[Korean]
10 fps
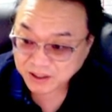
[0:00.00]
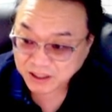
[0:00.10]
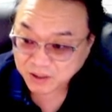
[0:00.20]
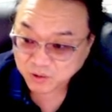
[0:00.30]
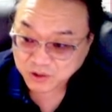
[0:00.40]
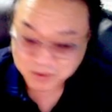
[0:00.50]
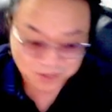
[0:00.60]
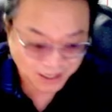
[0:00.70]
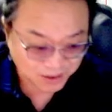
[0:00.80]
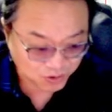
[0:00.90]
여기
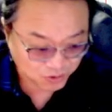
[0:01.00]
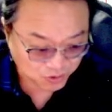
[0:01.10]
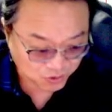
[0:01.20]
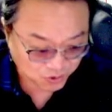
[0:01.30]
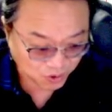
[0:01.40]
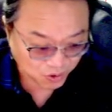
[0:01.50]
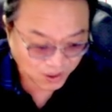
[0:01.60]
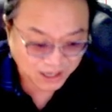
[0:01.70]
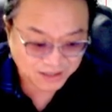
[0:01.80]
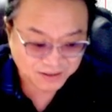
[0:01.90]
고점 라인도
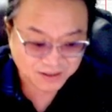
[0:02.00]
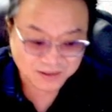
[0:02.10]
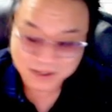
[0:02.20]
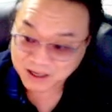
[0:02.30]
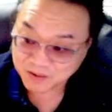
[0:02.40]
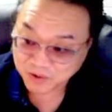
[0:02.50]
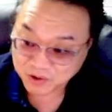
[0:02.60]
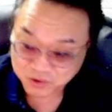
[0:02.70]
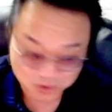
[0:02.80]
뚫고 올라가는 그런 상황을